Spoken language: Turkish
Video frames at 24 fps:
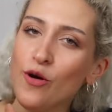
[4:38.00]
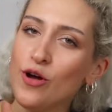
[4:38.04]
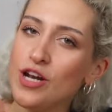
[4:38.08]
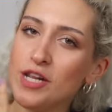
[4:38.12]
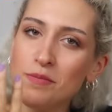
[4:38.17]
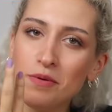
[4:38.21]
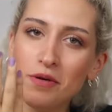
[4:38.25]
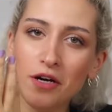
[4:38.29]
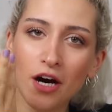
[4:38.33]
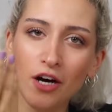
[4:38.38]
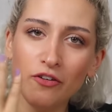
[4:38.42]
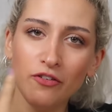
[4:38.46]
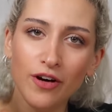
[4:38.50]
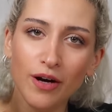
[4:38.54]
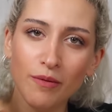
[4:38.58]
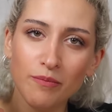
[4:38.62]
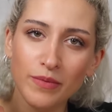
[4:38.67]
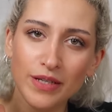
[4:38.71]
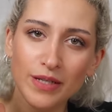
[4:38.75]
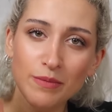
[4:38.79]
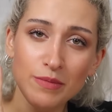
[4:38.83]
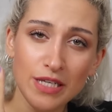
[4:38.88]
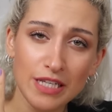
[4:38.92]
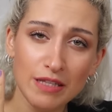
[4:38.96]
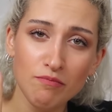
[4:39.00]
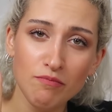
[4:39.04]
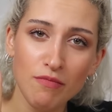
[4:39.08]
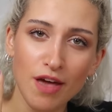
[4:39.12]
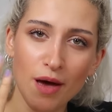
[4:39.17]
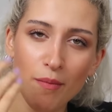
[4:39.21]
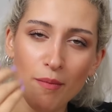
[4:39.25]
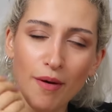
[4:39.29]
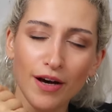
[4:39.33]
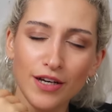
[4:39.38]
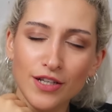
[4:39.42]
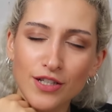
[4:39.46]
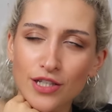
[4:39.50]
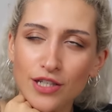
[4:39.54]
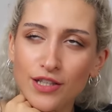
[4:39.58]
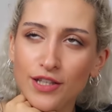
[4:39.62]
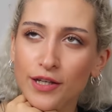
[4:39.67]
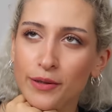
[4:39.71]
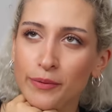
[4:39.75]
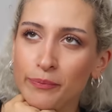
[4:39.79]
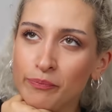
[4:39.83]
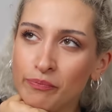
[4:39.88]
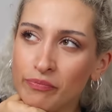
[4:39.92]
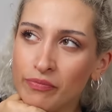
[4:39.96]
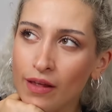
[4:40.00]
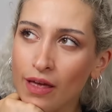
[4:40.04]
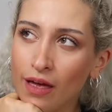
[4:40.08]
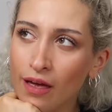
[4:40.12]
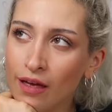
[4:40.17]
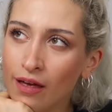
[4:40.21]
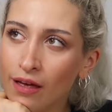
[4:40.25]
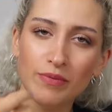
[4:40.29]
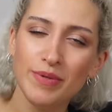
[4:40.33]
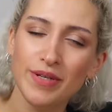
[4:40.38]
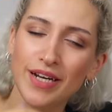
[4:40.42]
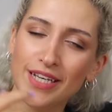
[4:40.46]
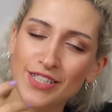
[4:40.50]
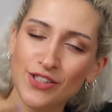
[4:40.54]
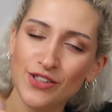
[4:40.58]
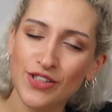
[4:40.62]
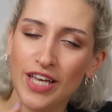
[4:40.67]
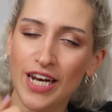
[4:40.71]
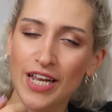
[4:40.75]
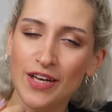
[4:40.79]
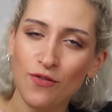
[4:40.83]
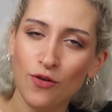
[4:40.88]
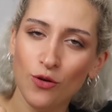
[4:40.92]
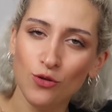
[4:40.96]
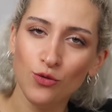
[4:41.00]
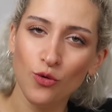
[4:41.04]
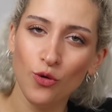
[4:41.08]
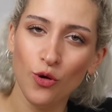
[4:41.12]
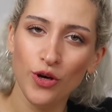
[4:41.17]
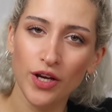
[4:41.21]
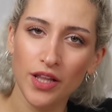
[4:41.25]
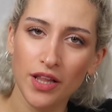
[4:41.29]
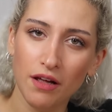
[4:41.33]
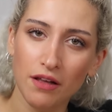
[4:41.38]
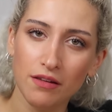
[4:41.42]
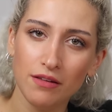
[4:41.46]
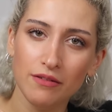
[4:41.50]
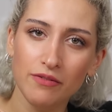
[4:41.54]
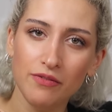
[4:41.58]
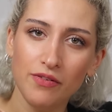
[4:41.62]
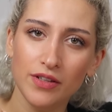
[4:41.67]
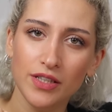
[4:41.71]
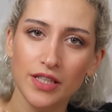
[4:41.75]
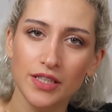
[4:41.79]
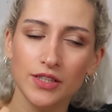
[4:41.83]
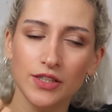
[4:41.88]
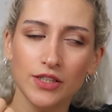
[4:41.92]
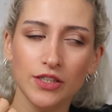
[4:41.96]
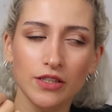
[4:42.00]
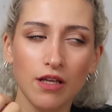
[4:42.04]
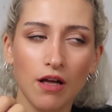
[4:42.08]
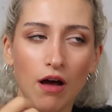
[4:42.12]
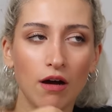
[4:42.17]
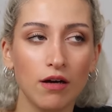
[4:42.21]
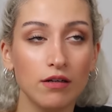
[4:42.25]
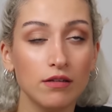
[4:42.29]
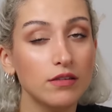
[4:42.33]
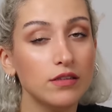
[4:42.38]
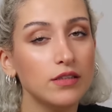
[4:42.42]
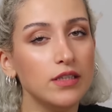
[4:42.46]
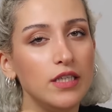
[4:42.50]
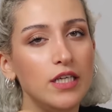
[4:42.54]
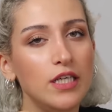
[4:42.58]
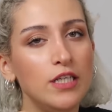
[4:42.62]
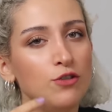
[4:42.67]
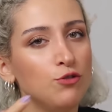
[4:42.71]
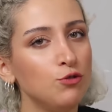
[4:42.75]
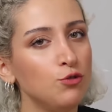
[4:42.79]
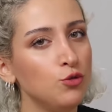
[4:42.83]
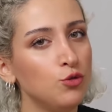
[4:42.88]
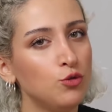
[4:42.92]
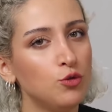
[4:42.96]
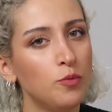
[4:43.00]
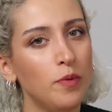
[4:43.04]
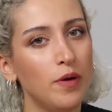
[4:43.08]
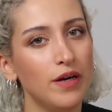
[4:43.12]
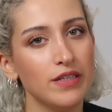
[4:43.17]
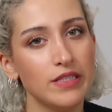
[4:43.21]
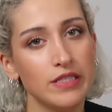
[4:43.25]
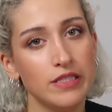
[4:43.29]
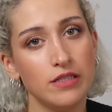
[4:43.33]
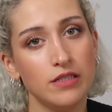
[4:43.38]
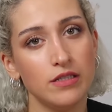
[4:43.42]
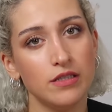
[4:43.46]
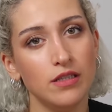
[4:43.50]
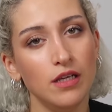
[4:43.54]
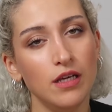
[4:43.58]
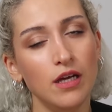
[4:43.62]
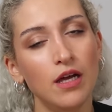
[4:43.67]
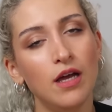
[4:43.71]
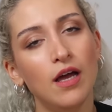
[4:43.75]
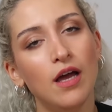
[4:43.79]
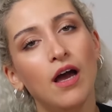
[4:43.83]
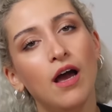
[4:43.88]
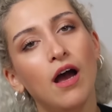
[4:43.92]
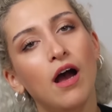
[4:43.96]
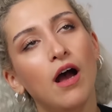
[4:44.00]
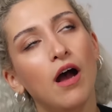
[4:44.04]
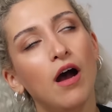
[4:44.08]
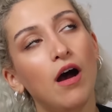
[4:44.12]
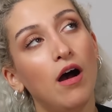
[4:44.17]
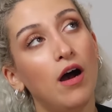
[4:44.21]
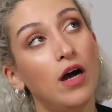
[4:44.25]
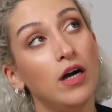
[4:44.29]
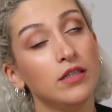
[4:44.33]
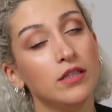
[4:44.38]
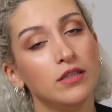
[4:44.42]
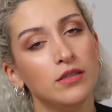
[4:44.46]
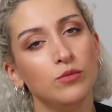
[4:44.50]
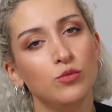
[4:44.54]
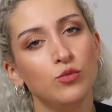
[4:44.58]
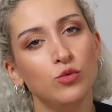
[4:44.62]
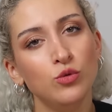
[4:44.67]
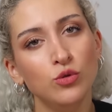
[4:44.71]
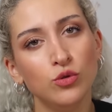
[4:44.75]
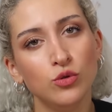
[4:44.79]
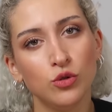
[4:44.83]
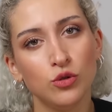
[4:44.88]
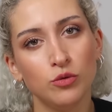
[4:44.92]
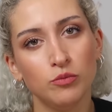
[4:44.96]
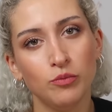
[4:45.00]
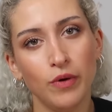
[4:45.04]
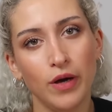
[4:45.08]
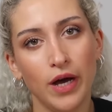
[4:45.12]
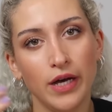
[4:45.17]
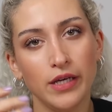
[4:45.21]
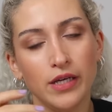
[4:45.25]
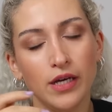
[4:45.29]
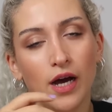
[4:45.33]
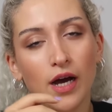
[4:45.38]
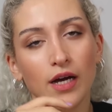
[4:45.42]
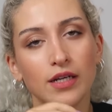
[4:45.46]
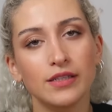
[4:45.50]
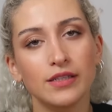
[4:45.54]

Böyle bir kafam benim gitmeye başladı. Biraz telefonda oyalandım falan işte artık iyice uyku bastırdı. Ay dedim uyuyorum ben ya.